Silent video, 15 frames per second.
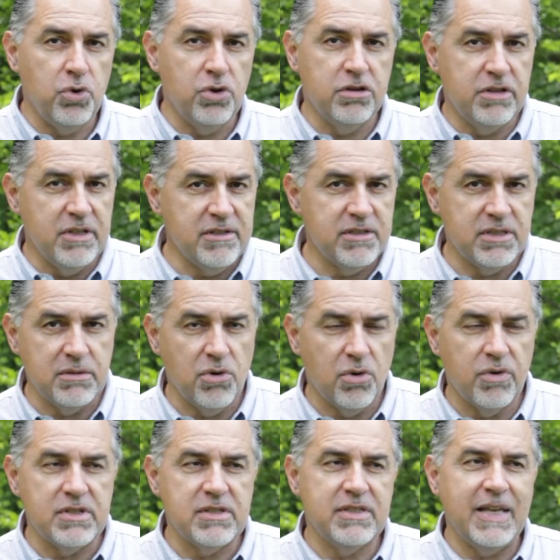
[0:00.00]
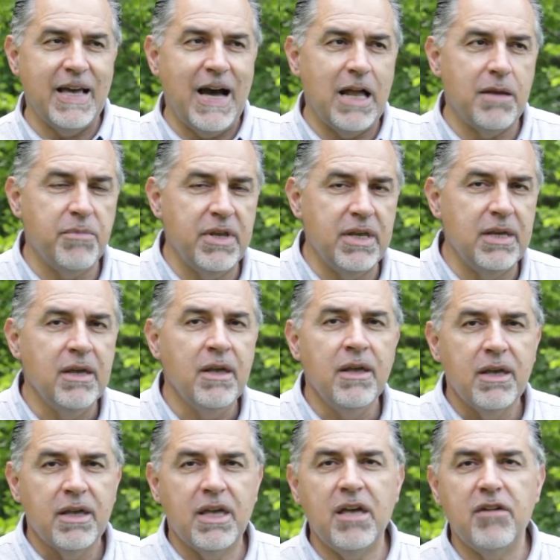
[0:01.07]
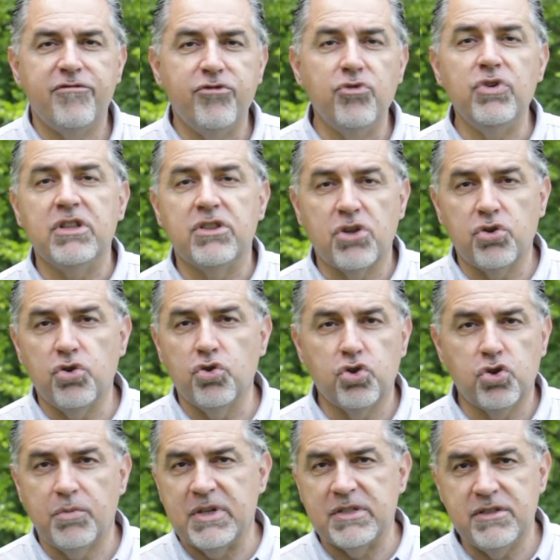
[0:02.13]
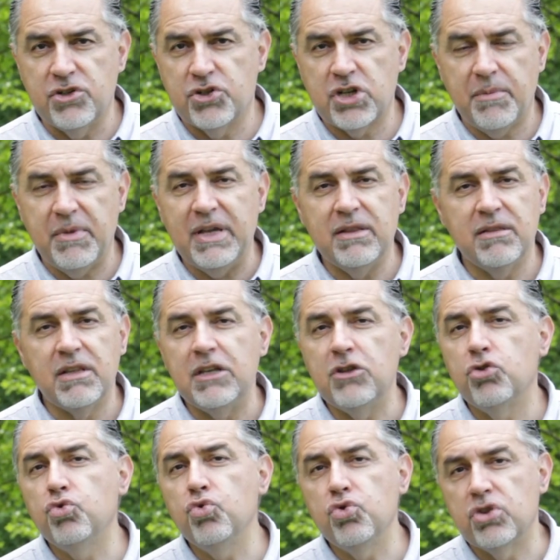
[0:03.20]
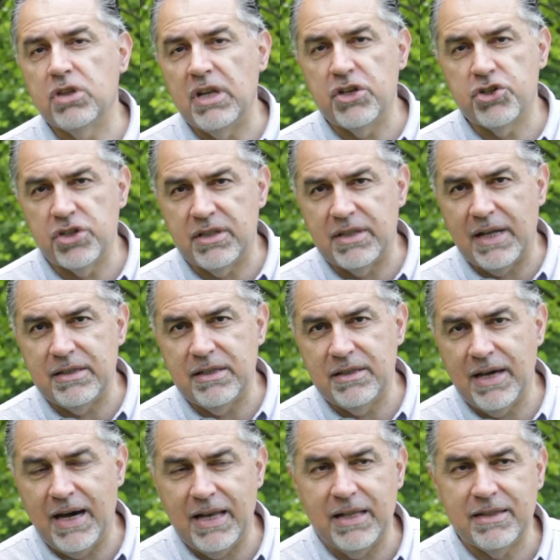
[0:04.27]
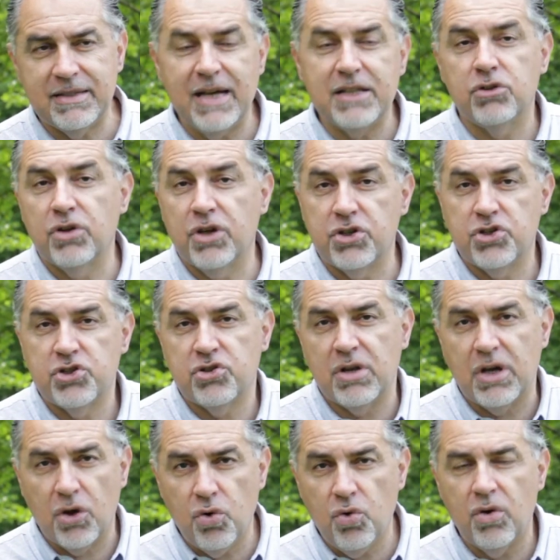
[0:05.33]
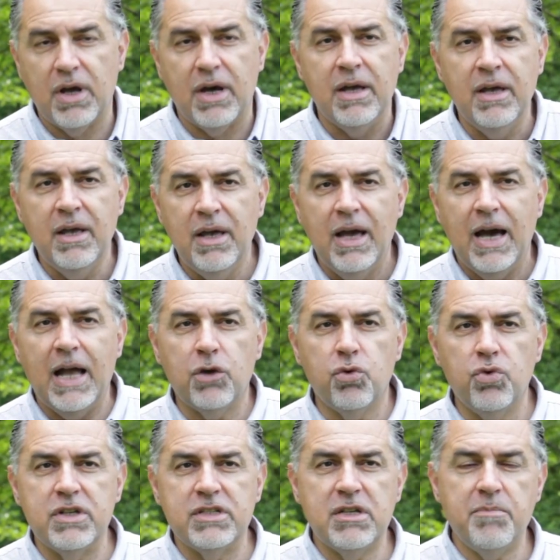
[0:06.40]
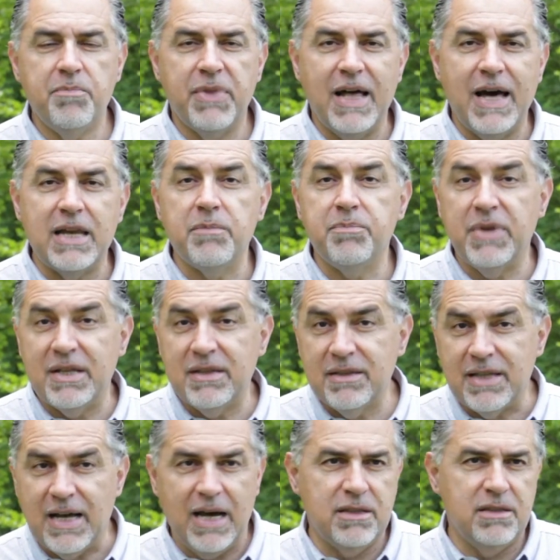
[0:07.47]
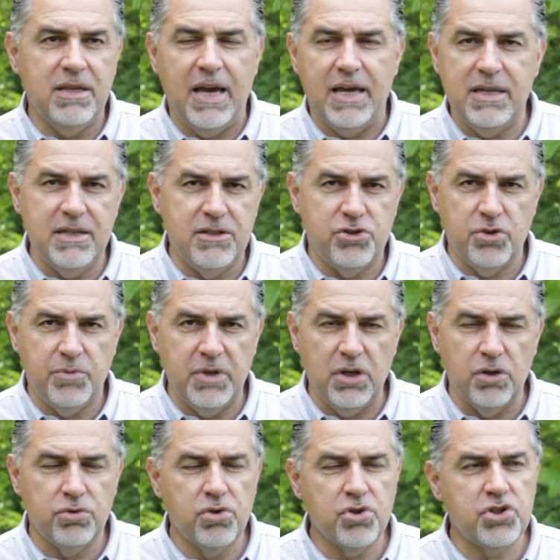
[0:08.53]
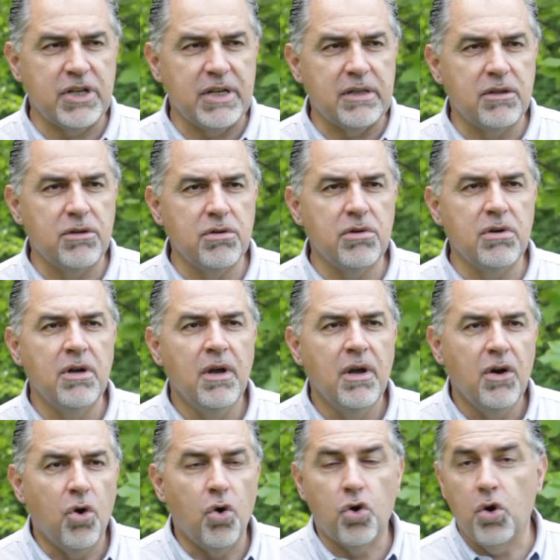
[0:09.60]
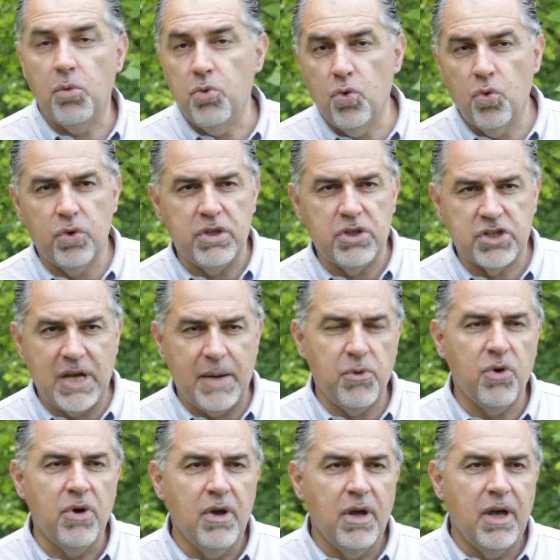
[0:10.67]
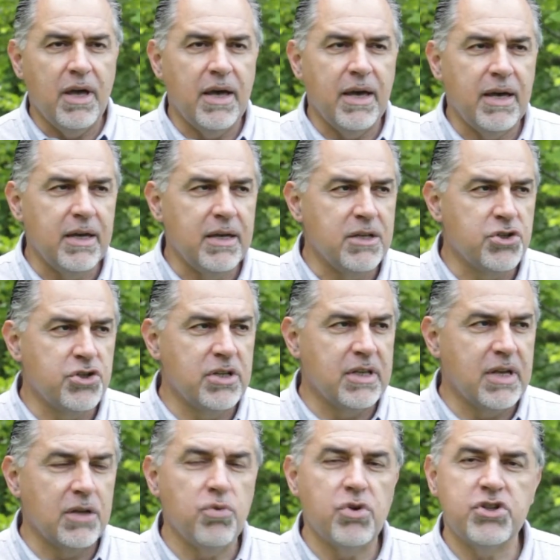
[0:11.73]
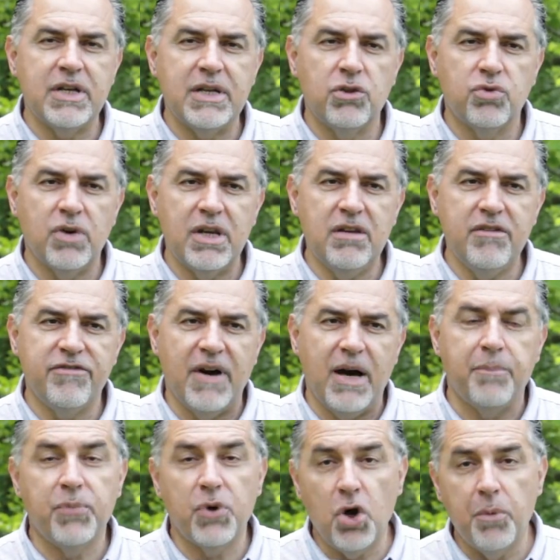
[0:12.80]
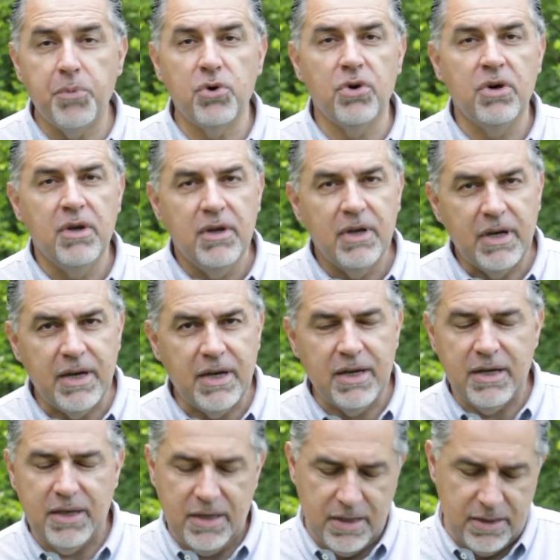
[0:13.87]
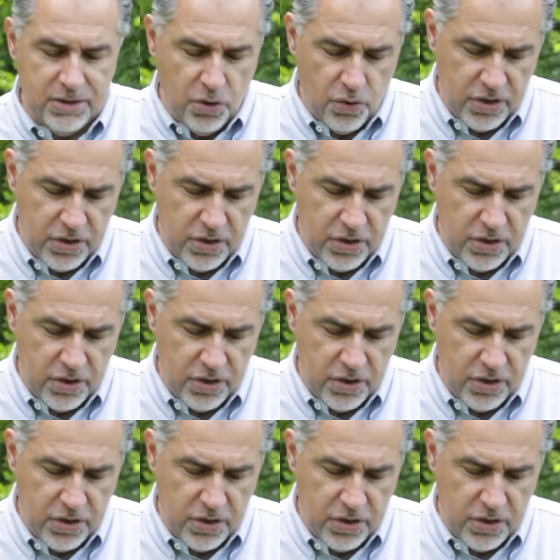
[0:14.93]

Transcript: moltissimo questi alberi, che fu introdotto massicciamente in tutte le città d'Italia, tanto che ci sono ancora alcuni esemplari piantati a inizio 1800 o comunque diciamo eh, circa 200 anni fa proprio eh, di